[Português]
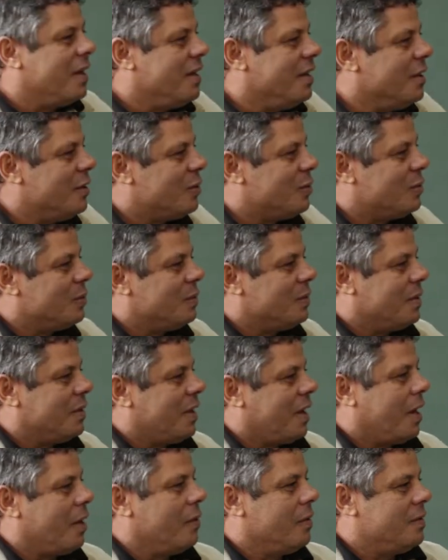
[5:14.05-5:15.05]
isso,
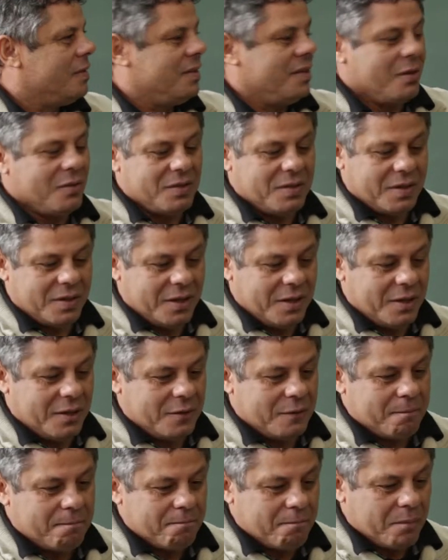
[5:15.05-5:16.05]
quero dizer o
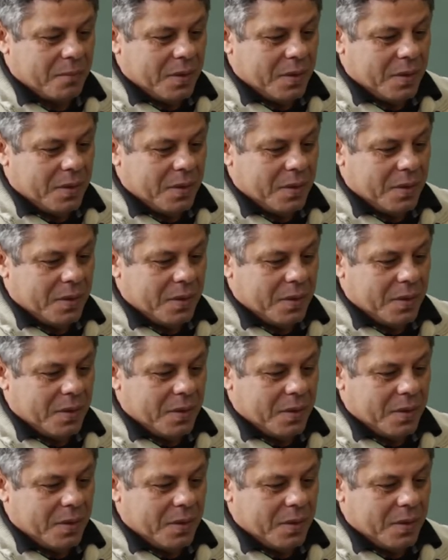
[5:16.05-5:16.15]
seguinte: